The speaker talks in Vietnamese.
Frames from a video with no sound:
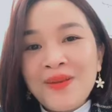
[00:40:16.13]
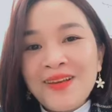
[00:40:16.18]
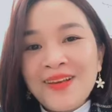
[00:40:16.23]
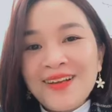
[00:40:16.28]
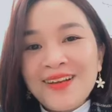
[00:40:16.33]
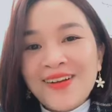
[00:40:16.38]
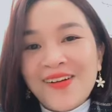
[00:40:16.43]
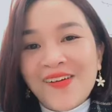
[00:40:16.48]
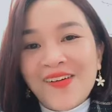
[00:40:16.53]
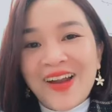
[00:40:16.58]

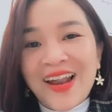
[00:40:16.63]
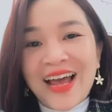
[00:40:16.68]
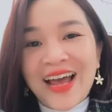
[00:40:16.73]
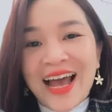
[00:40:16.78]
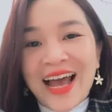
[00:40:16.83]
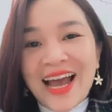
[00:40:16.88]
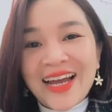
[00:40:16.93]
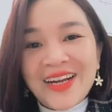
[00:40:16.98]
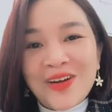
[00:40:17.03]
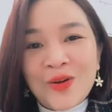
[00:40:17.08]
chứ bản
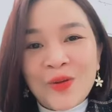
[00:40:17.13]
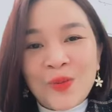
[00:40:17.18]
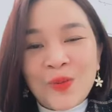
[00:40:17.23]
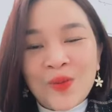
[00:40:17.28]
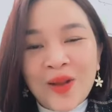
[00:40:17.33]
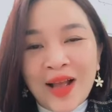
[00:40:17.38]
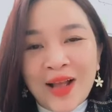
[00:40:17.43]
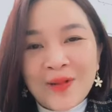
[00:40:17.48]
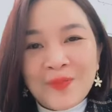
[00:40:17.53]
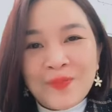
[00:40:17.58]
thân mình
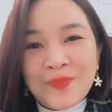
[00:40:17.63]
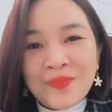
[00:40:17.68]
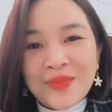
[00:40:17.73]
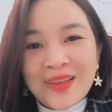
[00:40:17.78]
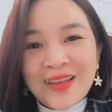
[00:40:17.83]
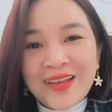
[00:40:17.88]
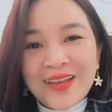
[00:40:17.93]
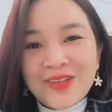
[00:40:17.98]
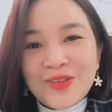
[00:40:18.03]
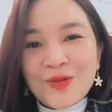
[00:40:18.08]
có là ai
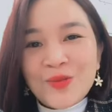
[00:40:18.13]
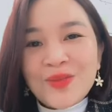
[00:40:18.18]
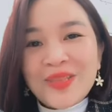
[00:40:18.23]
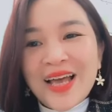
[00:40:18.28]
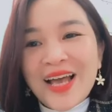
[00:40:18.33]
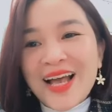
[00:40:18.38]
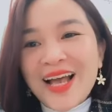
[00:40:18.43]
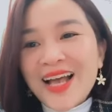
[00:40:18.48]
đâu, đúng không ạ?